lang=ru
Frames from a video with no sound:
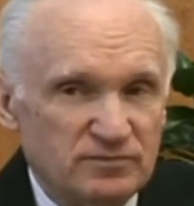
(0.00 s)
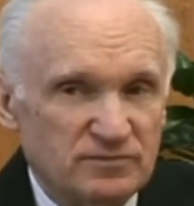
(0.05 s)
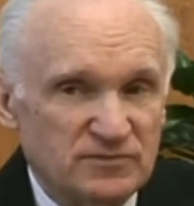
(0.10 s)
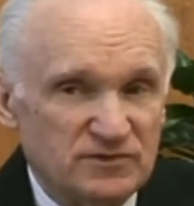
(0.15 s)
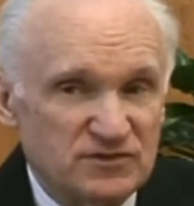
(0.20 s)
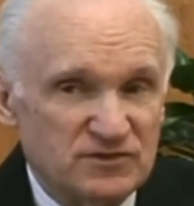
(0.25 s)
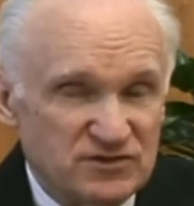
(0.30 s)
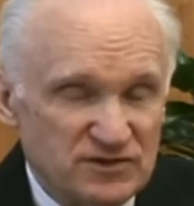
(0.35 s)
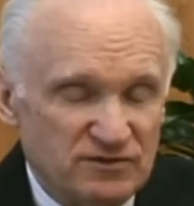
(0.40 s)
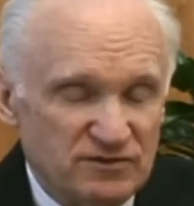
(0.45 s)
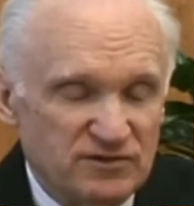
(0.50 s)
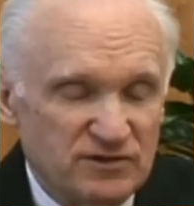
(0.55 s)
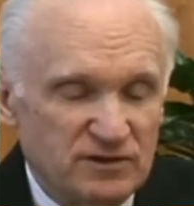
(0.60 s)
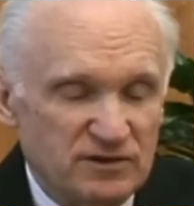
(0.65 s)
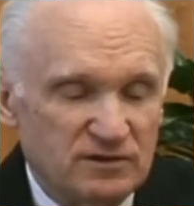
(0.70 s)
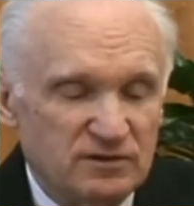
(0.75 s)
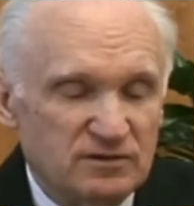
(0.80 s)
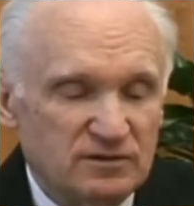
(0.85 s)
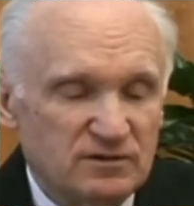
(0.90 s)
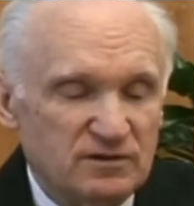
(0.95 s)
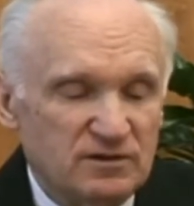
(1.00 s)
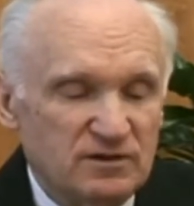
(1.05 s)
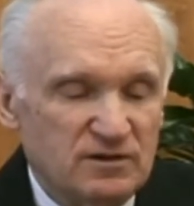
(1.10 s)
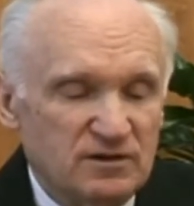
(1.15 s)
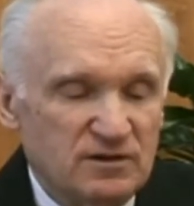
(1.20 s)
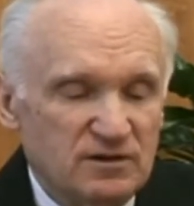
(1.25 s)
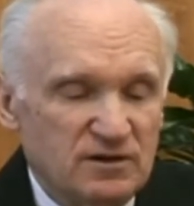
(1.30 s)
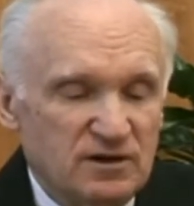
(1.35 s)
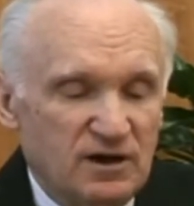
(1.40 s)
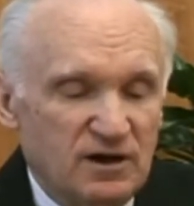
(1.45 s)
Совне.
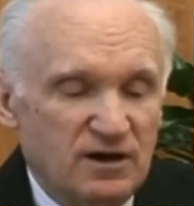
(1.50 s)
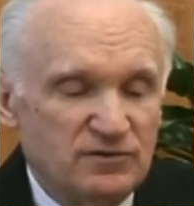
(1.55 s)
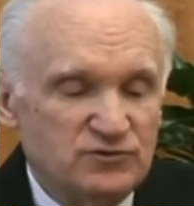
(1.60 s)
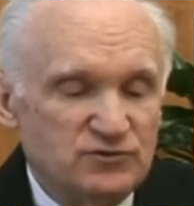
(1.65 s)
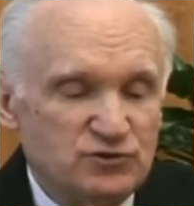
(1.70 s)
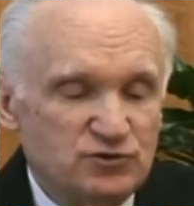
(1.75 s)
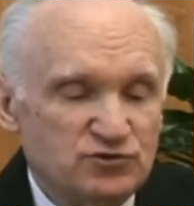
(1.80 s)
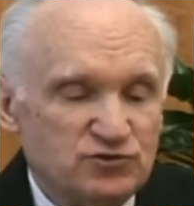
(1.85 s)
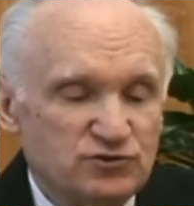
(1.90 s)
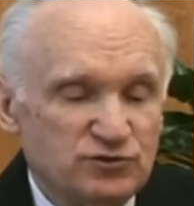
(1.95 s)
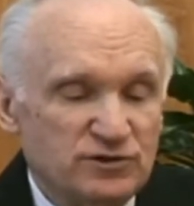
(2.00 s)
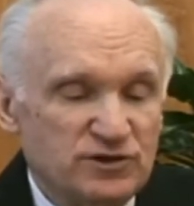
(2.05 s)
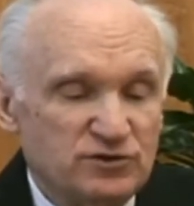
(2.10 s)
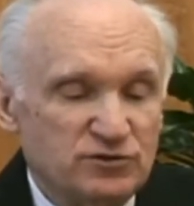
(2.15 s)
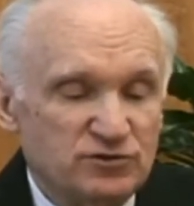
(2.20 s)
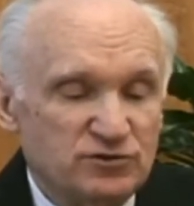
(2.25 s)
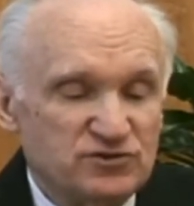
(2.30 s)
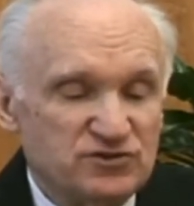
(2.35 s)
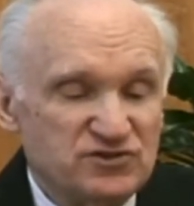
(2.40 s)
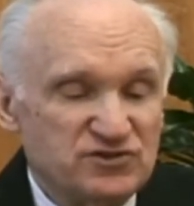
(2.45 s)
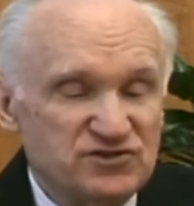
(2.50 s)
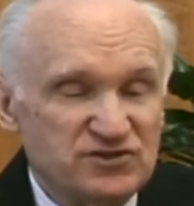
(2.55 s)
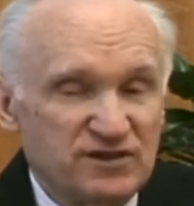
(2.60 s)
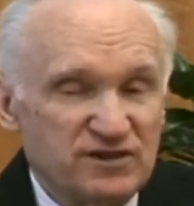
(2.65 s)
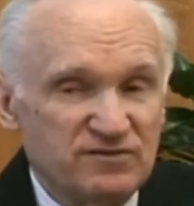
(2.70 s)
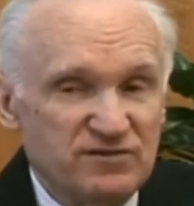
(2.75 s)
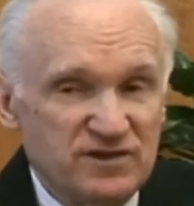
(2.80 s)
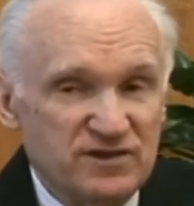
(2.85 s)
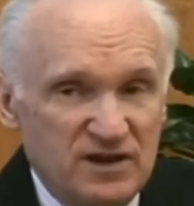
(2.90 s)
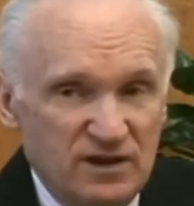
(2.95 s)
А все, что дается
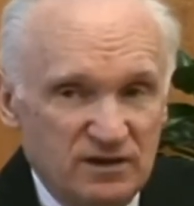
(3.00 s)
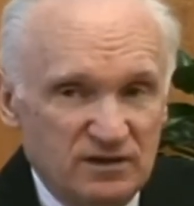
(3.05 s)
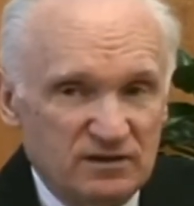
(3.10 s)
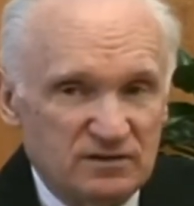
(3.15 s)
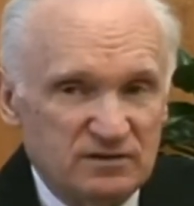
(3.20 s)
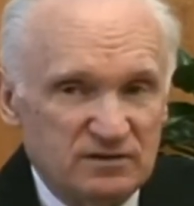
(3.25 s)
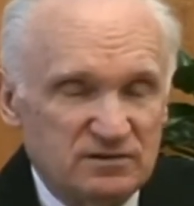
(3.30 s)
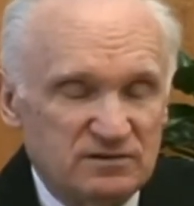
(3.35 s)
совне –